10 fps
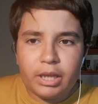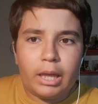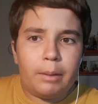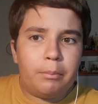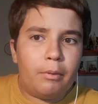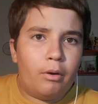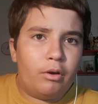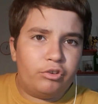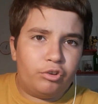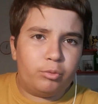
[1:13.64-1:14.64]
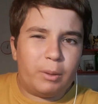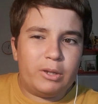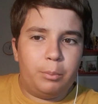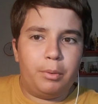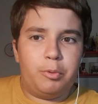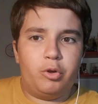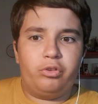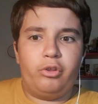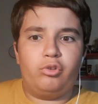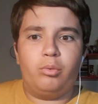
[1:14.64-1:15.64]
e, eh, se non sbaglio è proprio lo
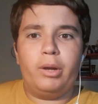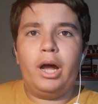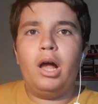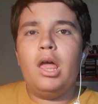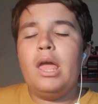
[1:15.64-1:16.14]
stesso UEA,